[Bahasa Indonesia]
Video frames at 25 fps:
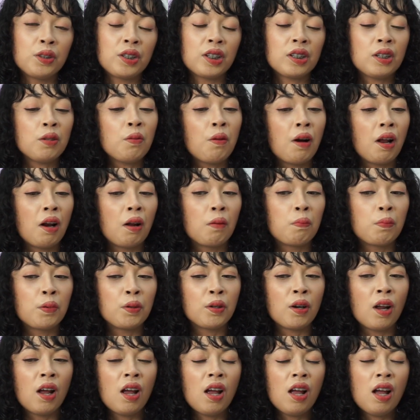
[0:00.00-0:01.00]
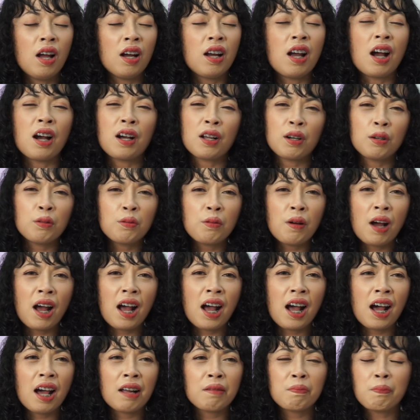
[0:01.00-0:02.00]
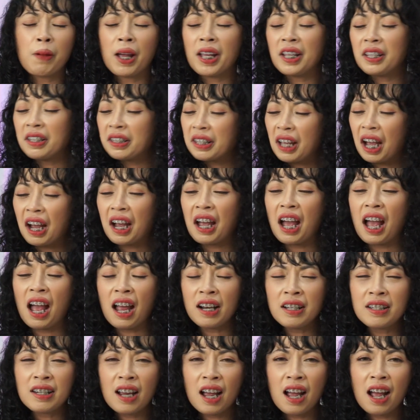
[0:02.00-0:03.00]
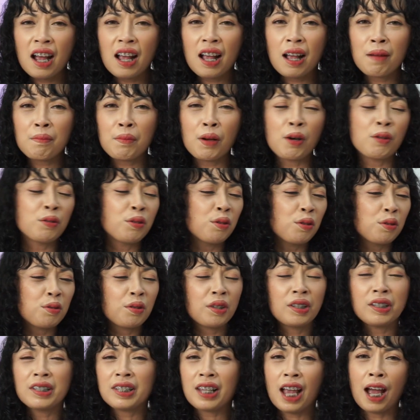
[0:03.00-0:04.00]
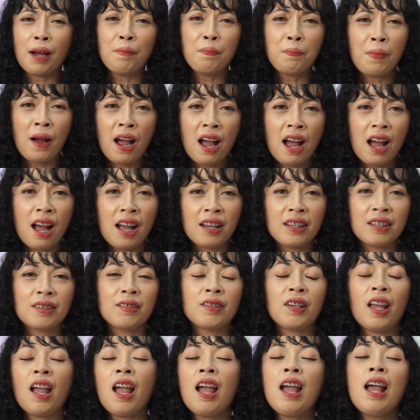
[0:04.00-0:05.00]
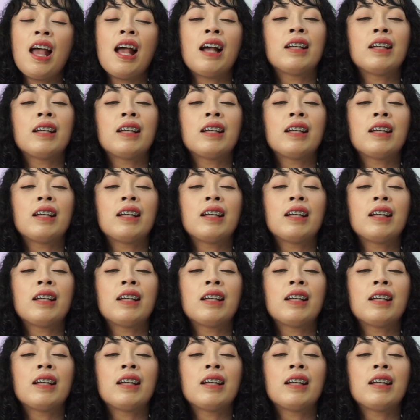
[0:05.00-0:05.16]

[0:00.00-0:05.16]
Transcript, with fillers: Jadi walaupun nggak keluar, bayinya nggak ada, mau nyusuin siapa gitu ya,